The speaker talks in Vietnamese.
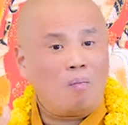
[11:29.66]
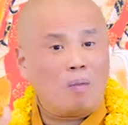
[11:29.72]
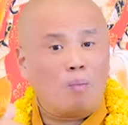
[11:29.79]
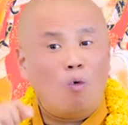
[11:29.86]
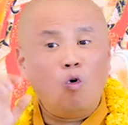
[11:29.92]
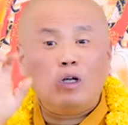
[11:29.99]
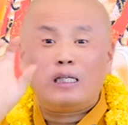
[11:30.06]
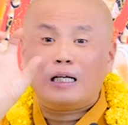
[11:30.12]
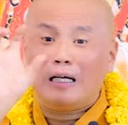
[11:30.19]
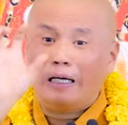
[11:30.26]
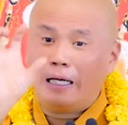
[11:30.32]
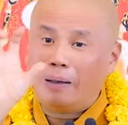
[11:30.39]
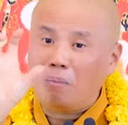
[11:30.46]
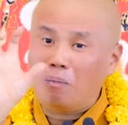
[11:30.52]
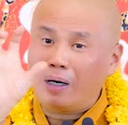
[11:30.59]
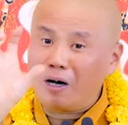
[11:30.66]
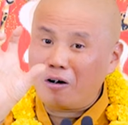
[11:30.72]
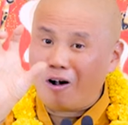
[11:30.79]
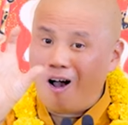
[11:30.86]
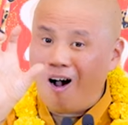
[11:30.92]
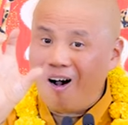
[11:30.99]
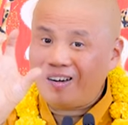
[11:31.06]
Mà muốn cho niệm mà nó
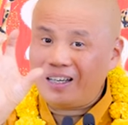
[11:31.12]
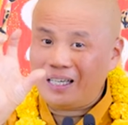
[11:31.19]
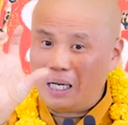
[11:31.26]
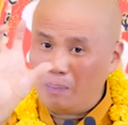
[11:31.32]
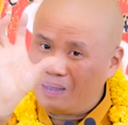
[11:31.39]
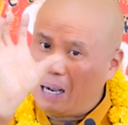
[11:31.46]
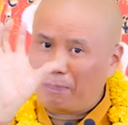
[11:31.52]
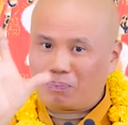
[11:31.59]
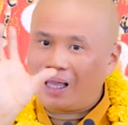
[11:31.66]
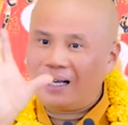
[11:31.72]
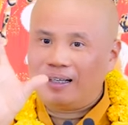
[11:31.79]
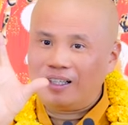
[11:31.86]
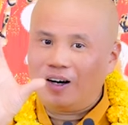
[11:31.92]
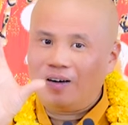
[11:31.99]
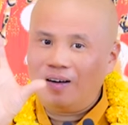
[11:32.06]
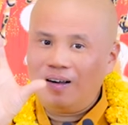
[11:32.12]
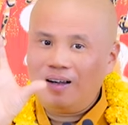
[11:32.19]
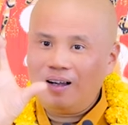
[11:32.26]
rõ thì niệm cặp từ vô.